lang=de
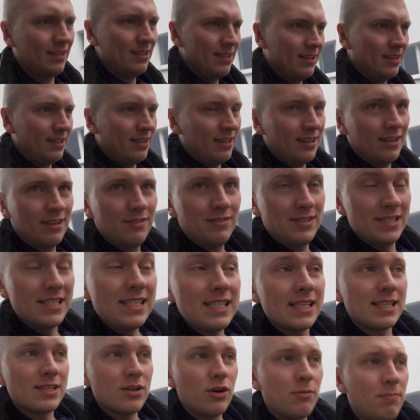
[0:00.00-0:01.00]
Äh, wir sind
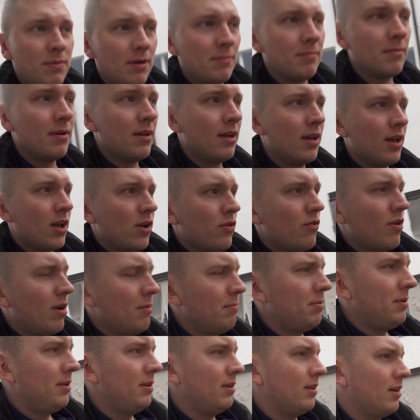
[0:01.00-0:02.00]
jetzt auch beim
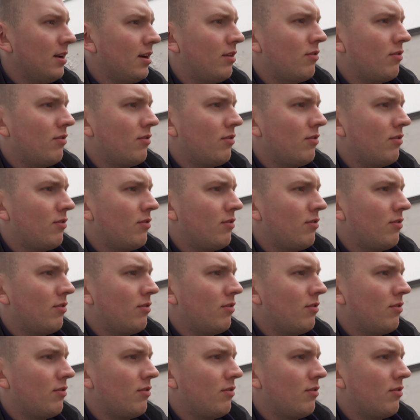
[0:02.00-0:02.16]
Grumpy, äh,